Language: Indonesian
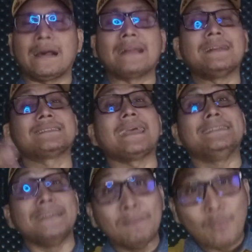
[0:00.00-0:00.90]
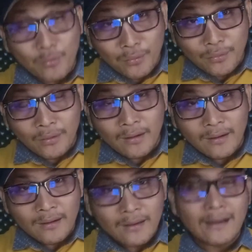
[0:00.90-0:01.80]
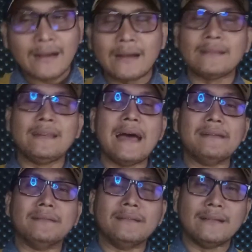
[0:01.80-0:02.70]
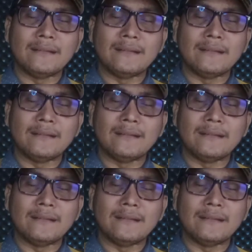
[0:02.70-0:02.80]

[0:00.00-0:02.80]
Karena saya sibuk dan